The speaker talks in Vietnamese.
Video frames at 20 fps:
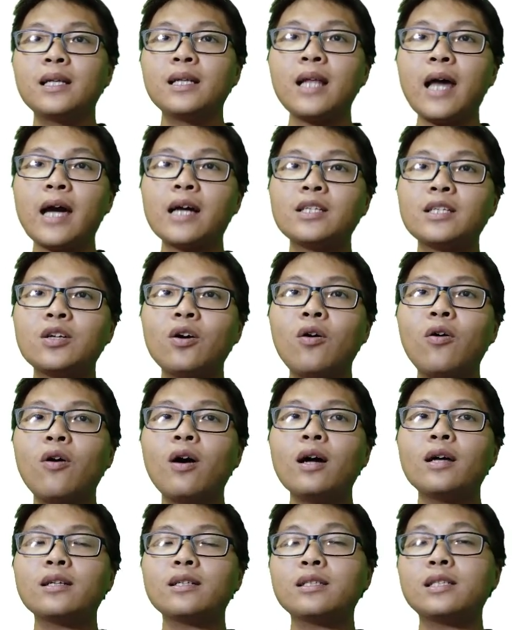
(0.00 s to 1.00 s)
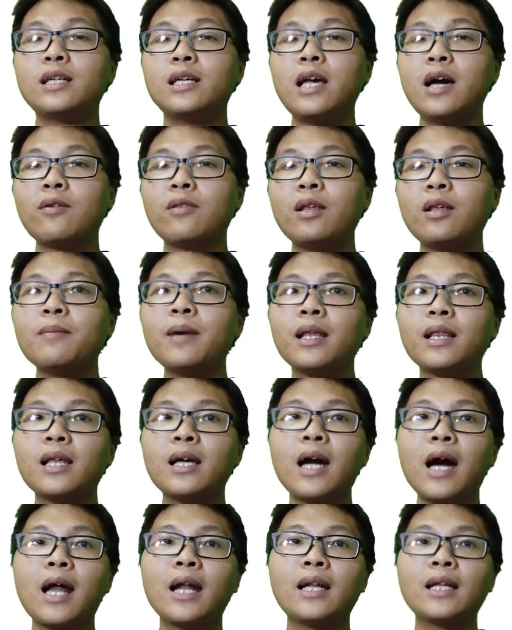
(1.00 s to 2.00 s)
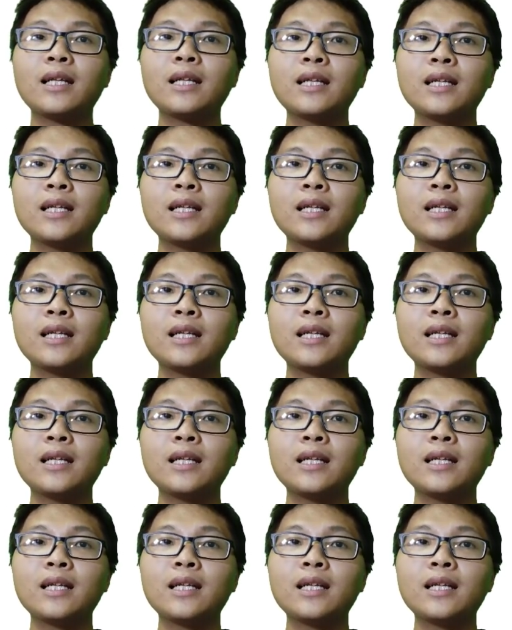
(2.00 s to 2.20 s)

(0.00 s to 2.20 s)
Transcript: đa số sẽ giao tiếp bằng tiếng Anh